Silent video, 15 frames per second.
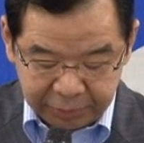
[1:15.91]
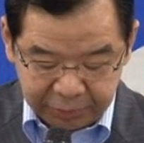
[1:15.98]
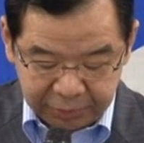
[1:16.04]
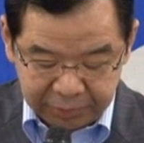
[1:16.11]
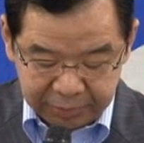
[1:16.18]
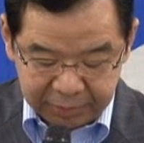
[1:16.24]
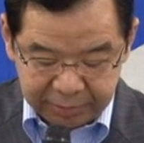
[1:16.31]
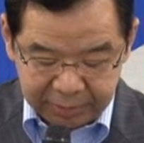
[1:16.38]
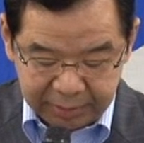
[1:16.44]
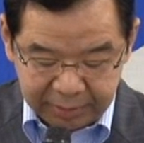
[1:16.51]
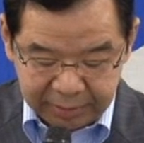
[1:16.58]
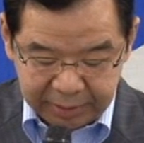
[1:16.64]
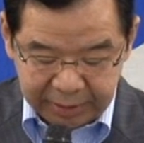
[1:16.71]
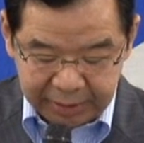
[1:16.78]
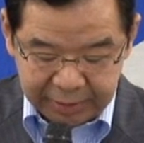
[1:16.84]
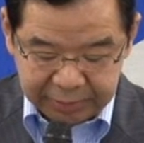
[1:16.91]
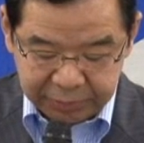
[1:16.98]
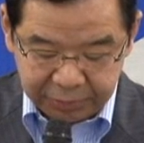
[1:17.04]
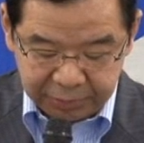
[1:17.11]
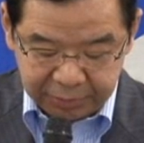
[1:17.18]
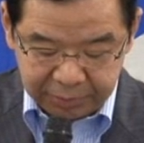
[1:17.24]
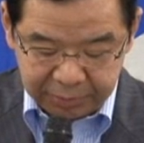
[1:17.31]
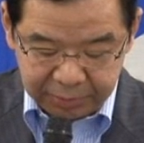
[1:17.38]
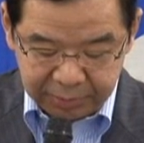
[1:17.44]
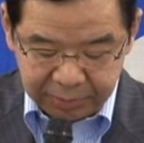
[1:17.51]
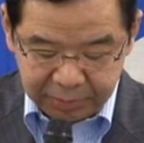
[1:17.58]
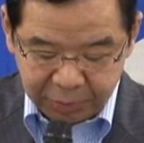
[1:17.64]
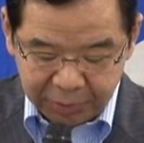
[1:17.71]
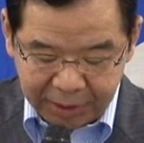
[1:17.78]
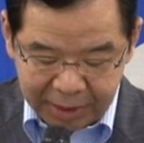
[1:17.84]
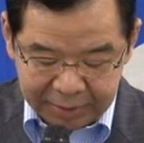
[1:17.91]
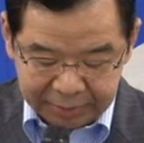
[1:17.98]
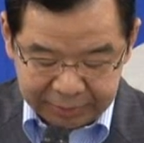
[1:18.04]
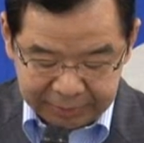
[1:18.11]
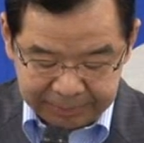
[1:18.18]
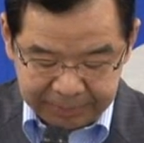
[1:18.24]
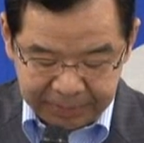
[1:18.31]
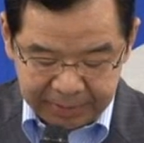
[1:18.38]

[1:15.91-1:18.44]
凍、冷蔵、保管、